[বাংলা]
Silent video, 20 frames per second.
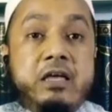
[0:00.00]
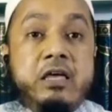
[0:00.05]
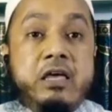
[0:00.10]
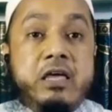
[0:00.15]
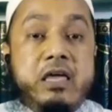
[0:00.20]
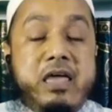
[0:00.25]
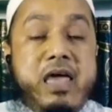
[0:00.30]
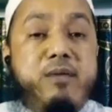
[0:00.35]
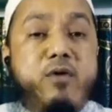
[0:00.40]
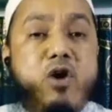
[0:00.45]

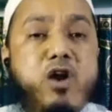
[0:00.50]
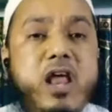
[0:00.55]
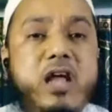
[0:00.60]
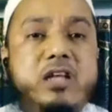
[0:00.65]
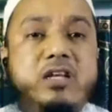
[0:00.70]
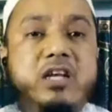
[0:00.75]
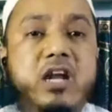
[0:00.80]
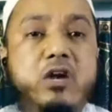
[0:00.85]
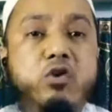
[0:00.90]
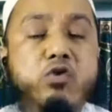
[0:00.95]
এমন একটি
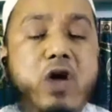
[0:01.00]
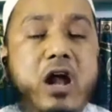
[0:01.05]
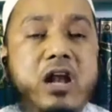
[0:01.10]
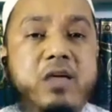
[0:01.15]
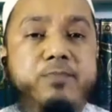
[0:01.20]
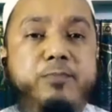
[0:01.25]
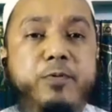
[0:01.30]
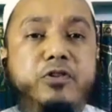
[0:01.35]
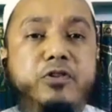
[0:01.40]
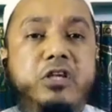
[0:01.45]
নুরানিক
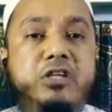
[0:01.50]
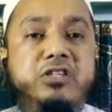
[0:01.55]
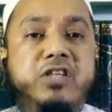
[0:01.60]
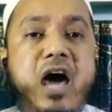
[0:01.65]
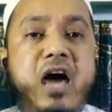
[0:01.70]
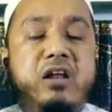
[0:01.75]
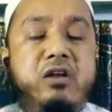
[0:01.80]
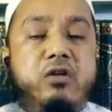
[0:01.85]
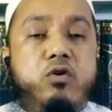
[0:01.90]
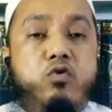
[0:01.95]
প্রতিষ্ঠান
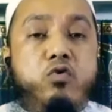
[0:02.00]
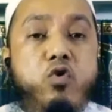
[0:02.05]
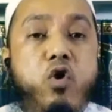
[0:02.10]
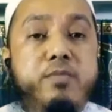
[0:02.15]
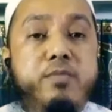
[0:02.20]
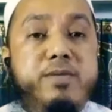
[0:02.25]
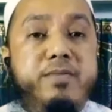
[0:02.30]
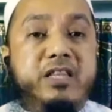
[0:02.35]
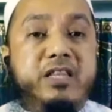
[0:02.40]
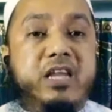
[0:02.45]
কবি
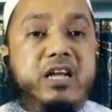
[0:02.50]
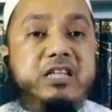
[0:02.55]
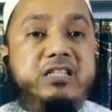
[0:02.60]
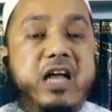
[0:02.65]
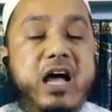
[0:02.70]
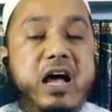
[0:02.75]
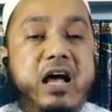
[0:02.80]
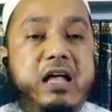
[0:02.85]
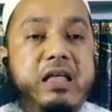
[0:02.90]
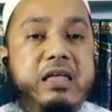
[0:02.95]
মাদ্রাসা
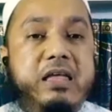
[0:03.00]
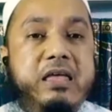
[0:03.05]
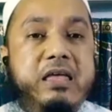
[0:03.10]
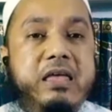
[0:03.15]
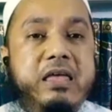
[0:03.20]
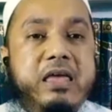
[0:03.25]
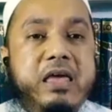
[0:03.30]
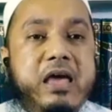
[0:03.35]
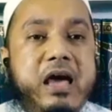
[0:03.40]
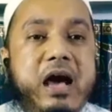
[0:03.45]

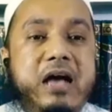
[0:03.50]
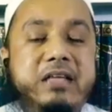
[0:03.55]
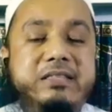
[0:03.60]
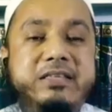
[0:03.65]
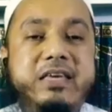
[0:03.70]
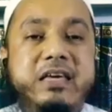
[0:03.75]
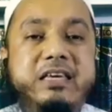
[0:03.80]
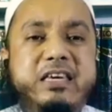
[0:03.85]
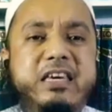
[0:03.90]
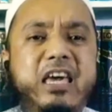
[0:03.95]
আজকে
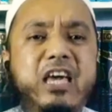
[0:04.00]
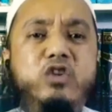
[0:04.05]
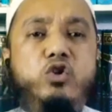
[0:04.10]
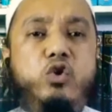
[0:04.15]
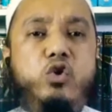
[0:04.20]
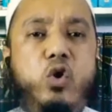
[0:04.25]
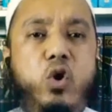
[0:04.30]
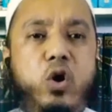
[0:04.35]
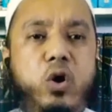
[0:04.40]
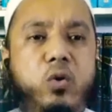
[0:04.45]
কি শুরু হলো